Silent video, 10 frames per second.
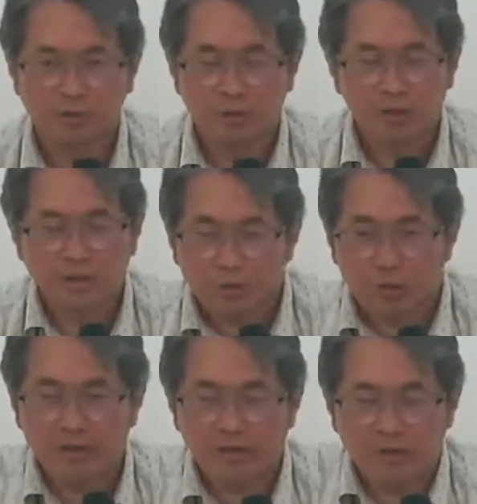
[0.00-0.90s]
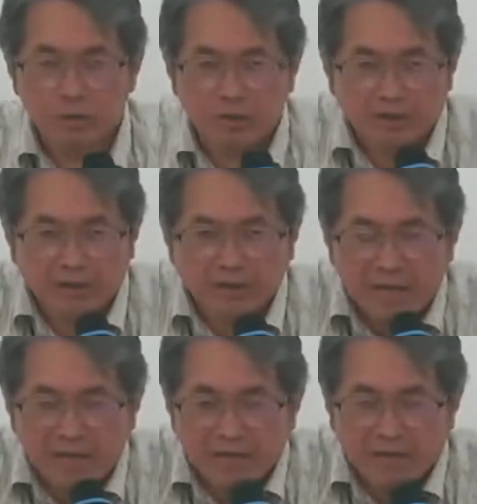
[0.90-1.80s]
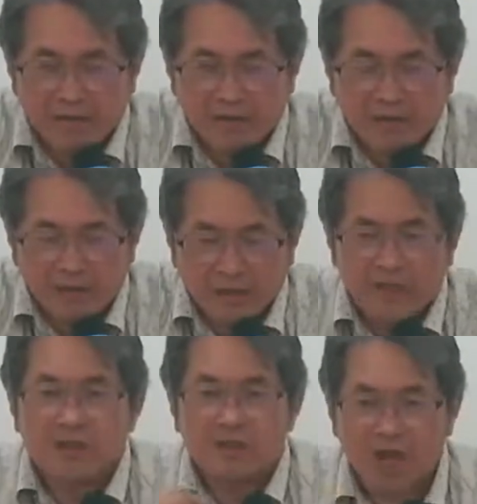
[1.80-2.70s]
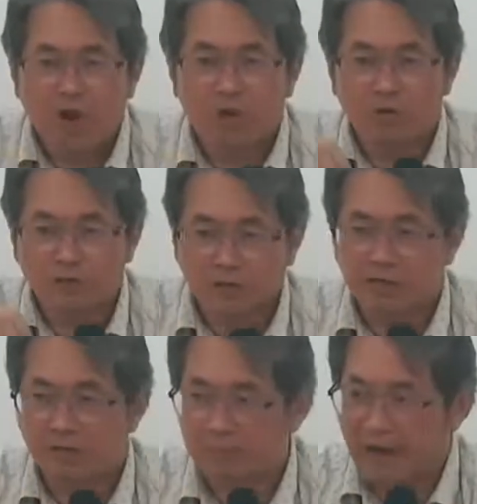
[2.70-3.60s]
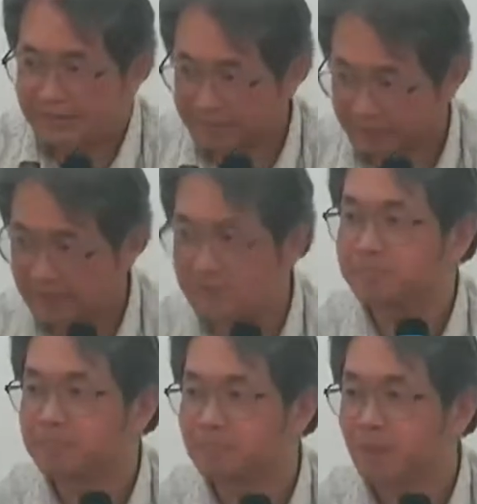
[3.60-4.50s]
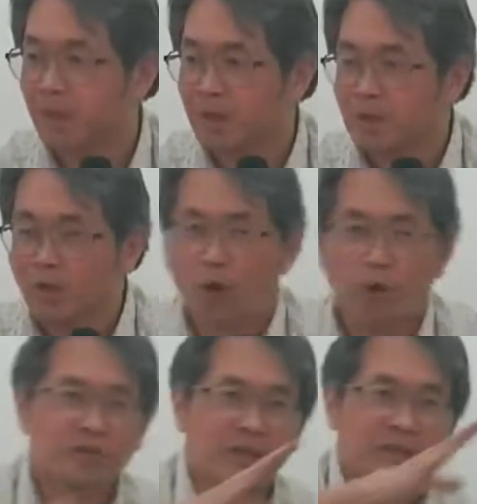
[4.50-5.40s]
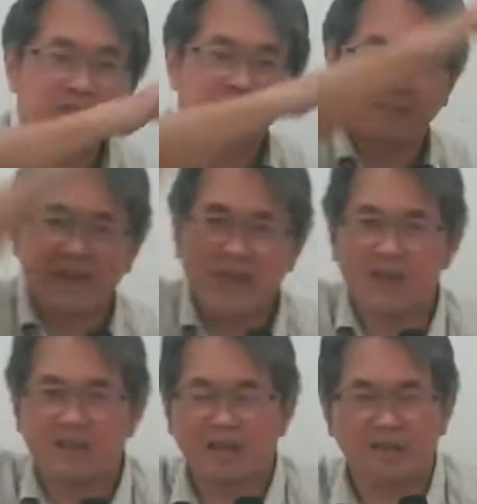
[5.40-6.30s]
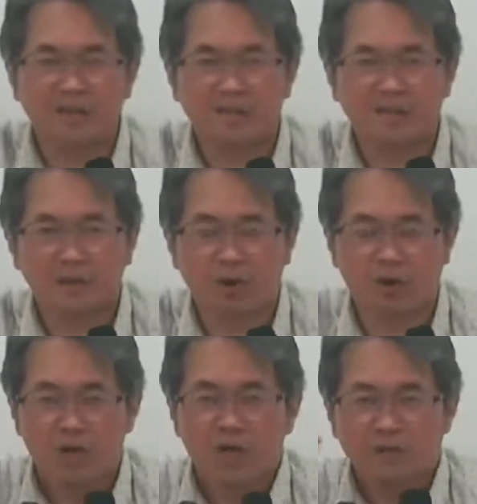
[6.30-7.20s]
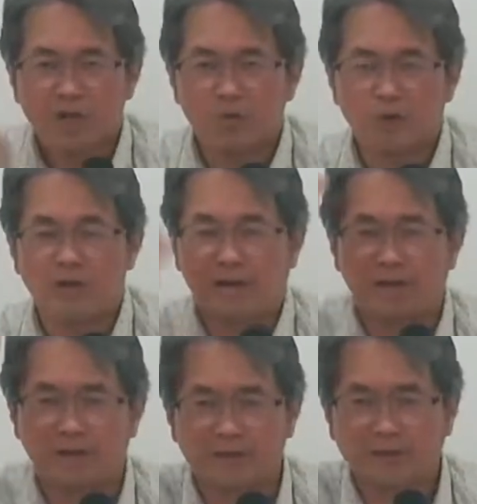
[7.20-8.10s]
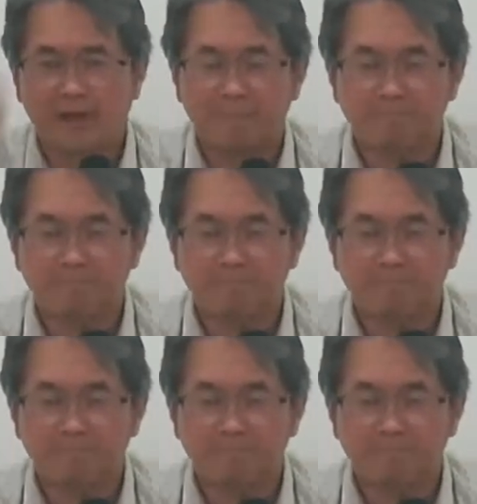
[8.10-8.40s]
另外是我在内心里。道德的法则，头顶上灿烂的星空让我感到赞叹。